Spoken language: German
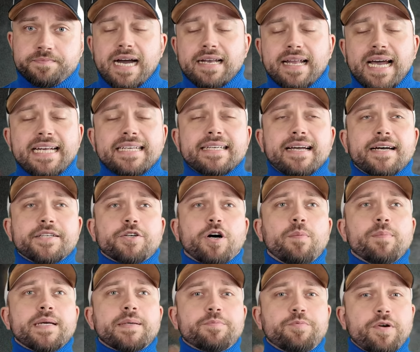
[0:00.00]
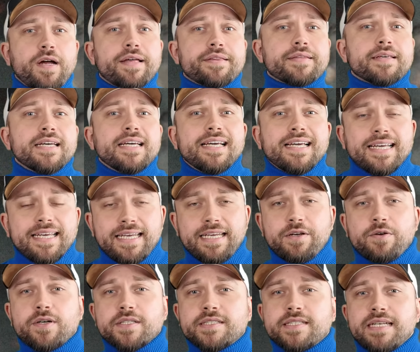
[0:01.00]
Allein der Atomic Breath
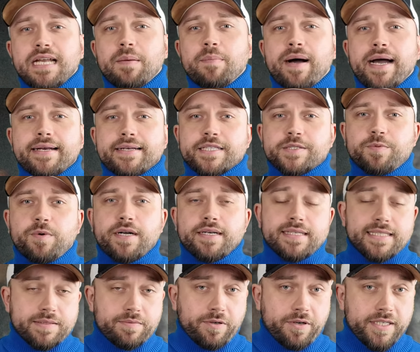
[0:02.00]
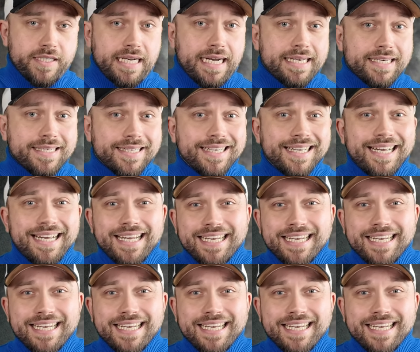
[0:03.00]
in Godzilla Minus One ist wirklich eine